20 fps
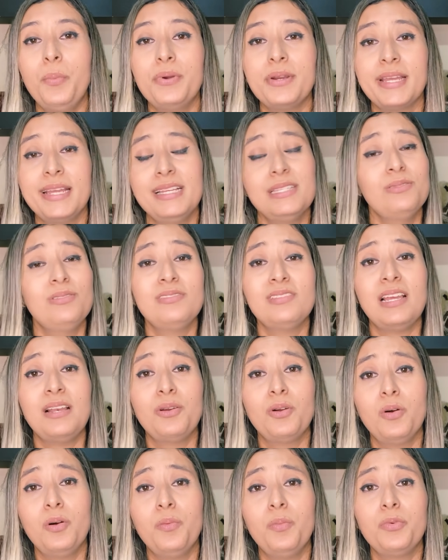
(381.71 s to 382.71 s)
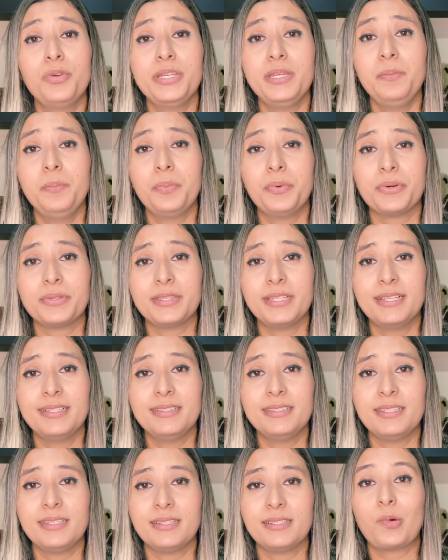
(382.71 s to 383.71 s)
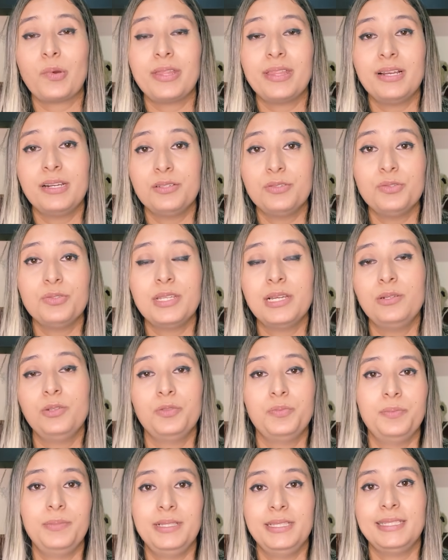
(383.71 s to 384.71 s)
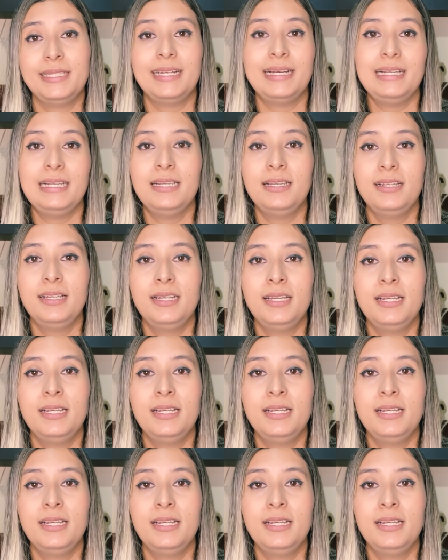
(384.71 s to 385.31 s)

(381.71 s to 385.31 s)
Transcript: porque eso es algo muy importante, cuidar su salud mental.